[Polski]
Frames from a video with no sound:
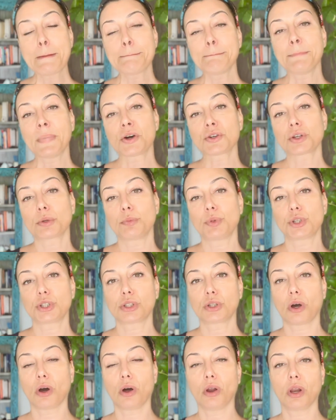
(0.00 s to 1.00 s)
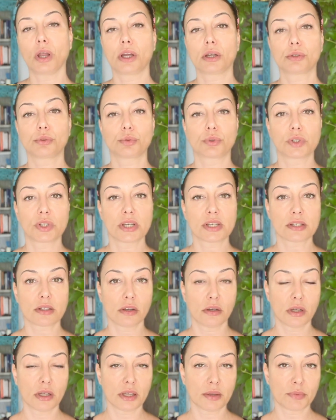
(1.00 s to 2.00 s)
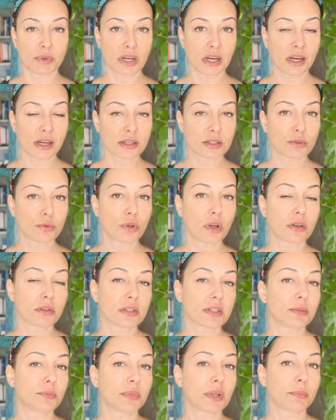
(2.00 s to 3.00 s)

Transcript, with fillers: Może być to olej, który jest olejem relaksującym